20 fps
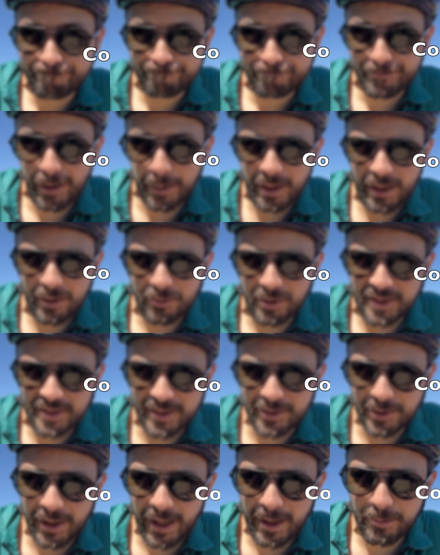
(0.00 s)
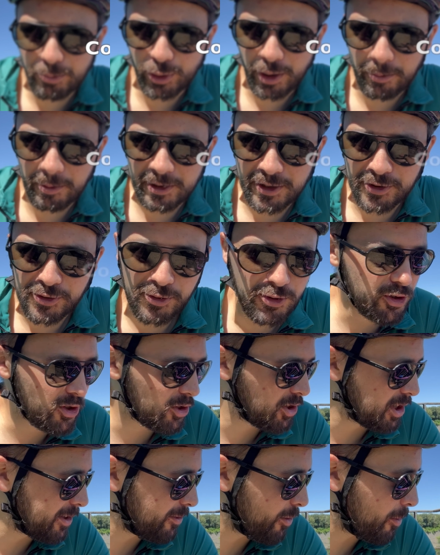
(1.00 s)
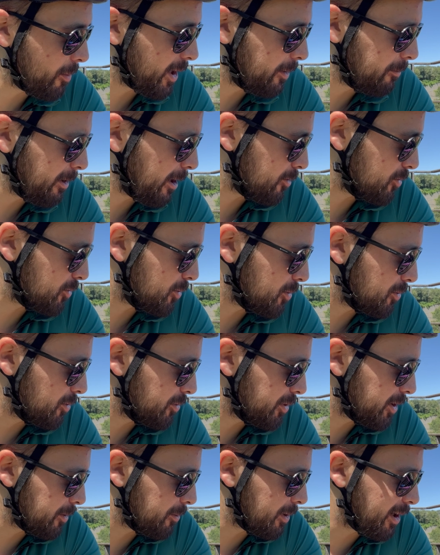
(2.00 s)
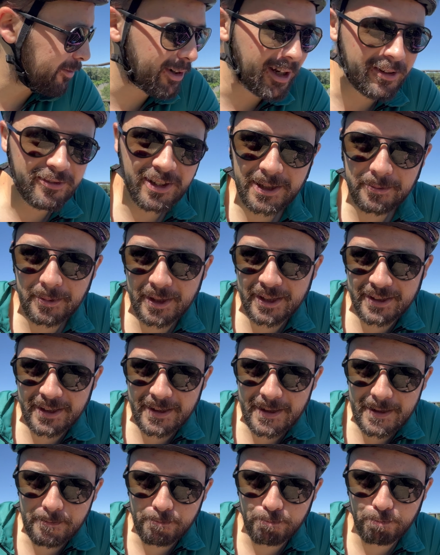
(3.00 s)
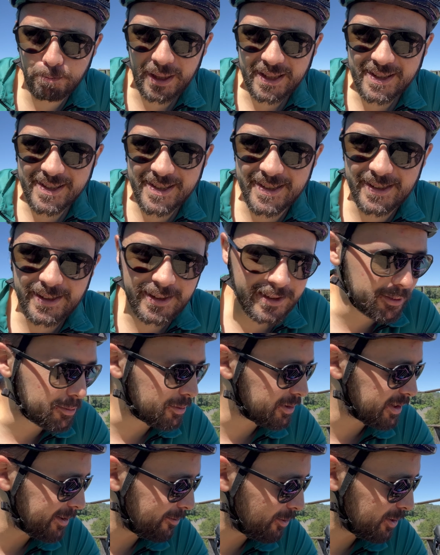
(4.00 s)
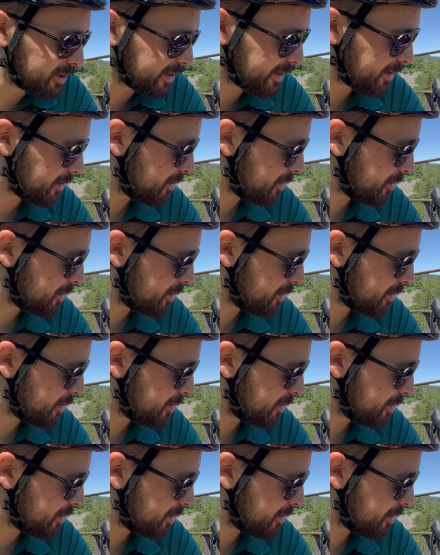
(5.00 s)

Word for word: Vabbè, questo è puramente soggettivo, ma a me questo colore qua fa veramente impazzire tutte le volte che